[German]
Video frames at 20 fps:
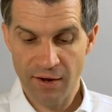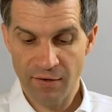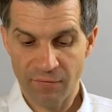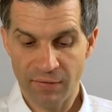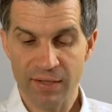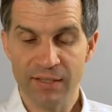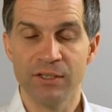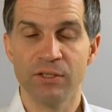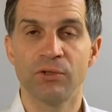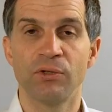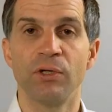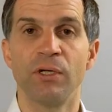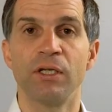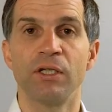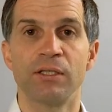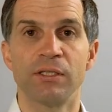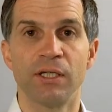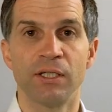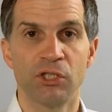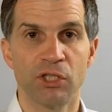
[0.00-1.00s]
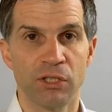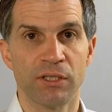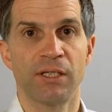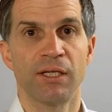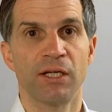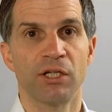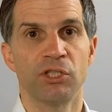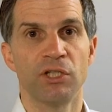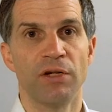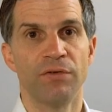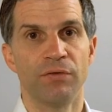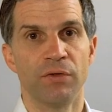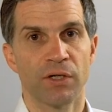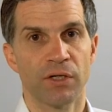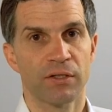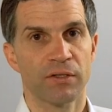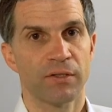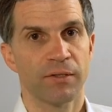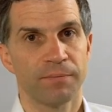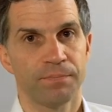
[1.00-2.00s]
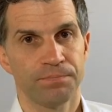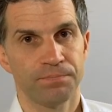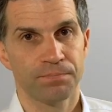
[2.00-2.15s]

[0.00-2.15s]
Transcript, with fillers: weil es natürlich sehr schnell wirkt.